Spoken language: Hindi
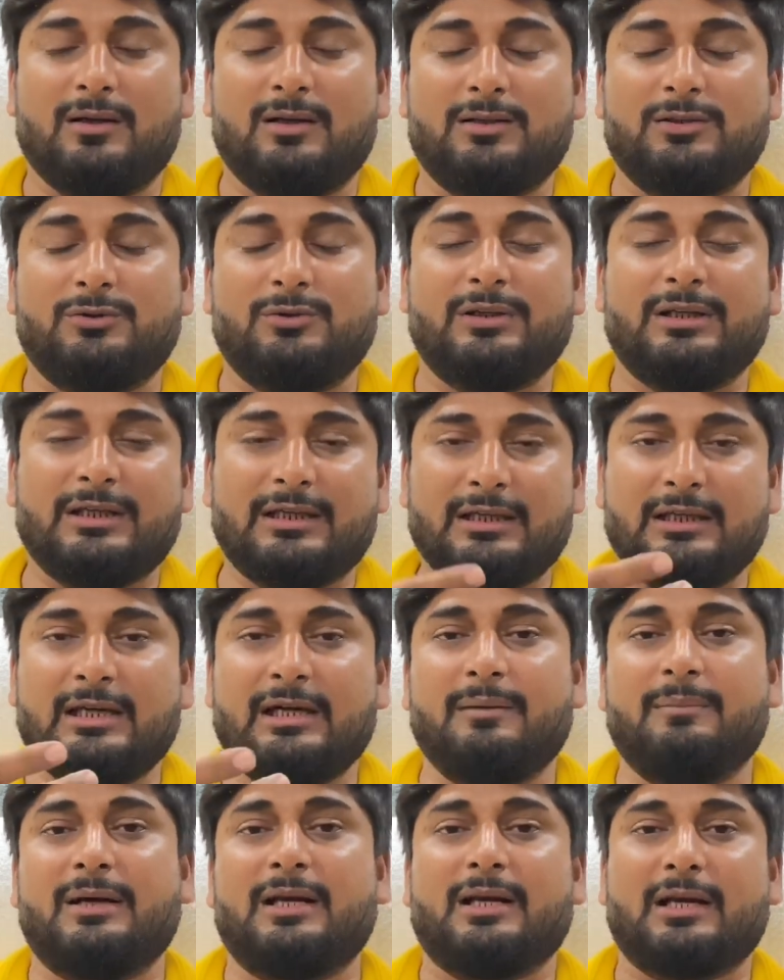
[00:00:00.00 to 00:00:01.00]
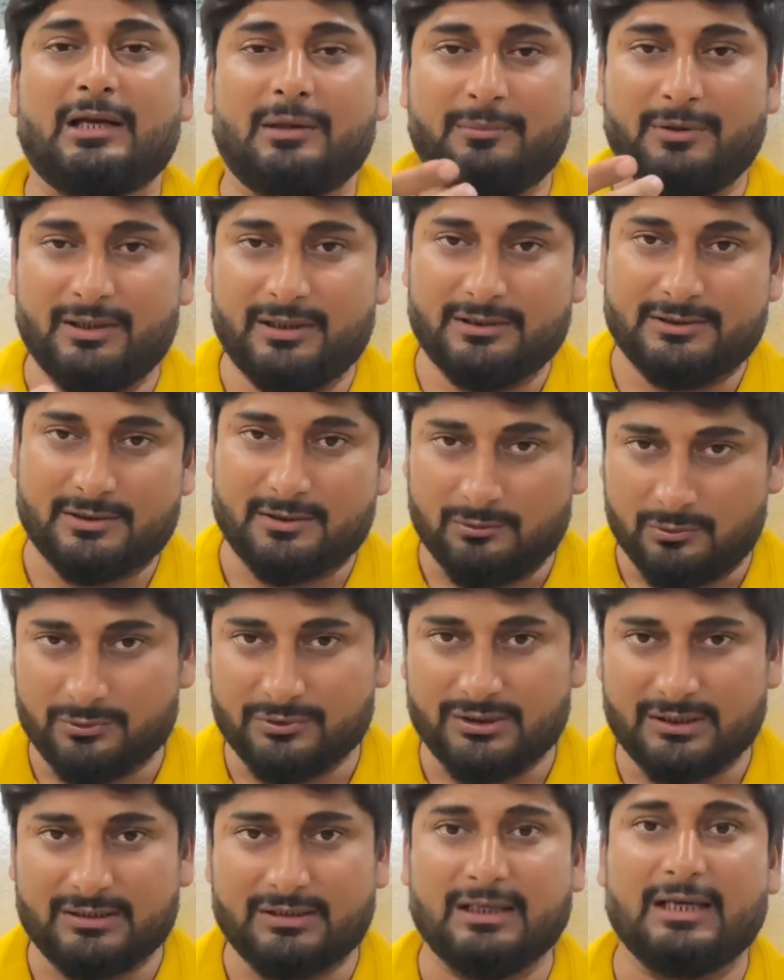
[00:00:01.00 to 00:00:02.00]
जो है कि हमारा कम्युनिकेशन हो
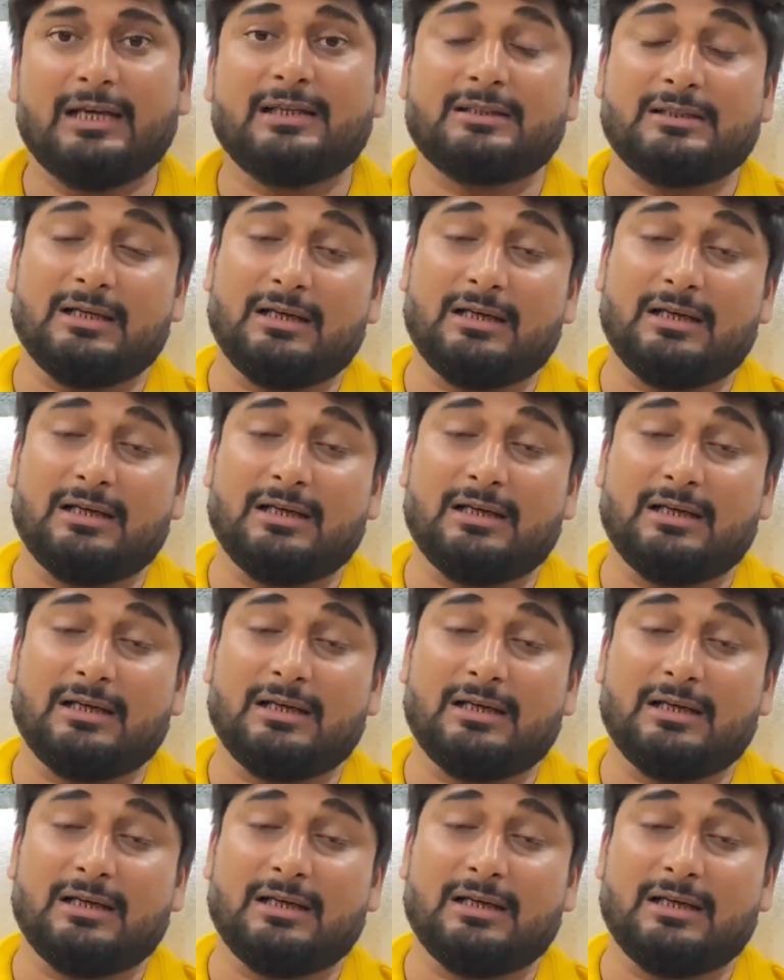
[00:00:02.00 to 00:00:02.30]
सकता है